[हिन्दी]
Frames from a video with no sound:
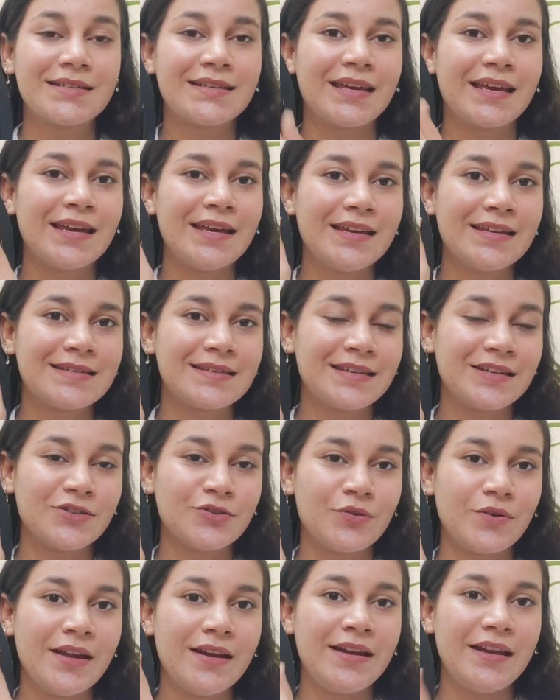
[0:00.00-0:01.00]
के इसके
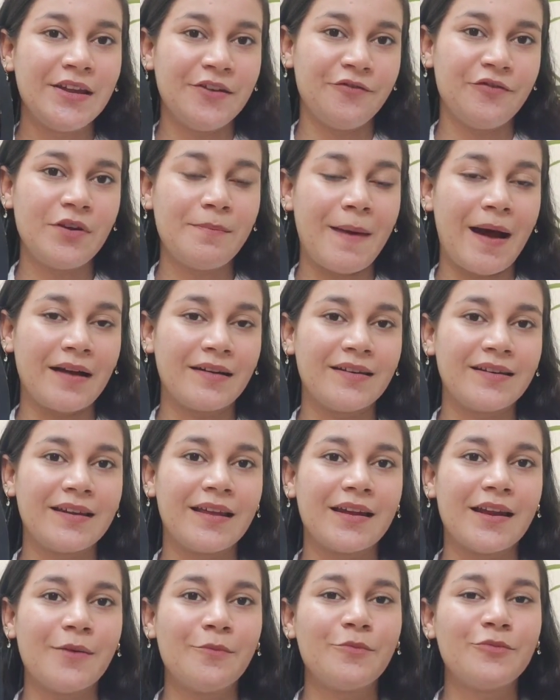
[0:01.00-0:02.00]
जो ये लीफी पैटर्न
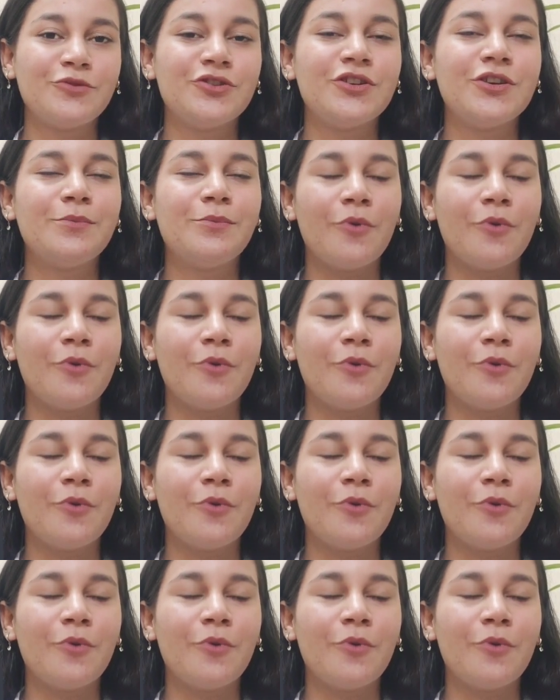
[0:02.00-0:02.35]
है ना मुझे ये